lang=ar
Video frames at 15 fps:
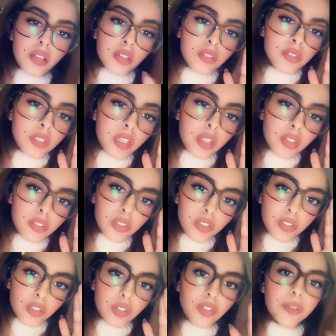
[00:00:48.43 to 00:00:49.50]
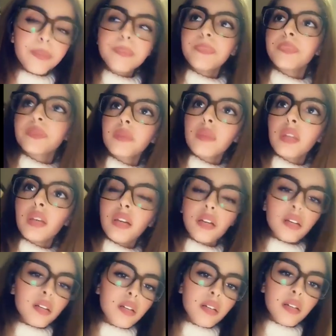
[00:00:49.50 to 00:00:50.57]
خلوني أقول لكم
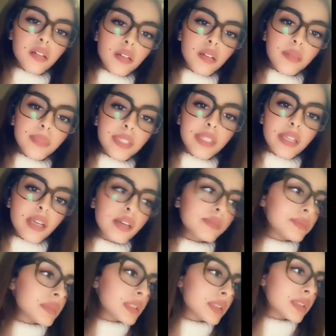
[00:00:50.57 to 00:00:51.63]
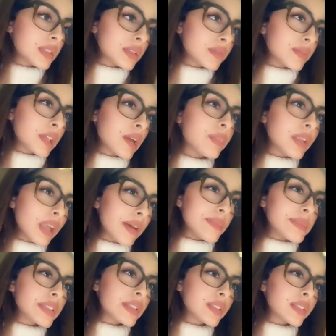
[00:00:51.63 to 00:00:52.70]
آه من أمس من قبل
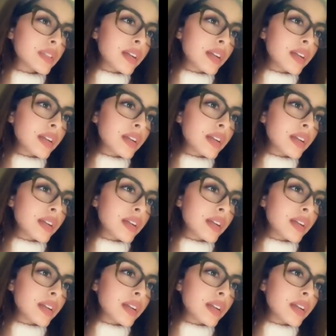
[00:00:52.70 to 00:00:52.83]
أمس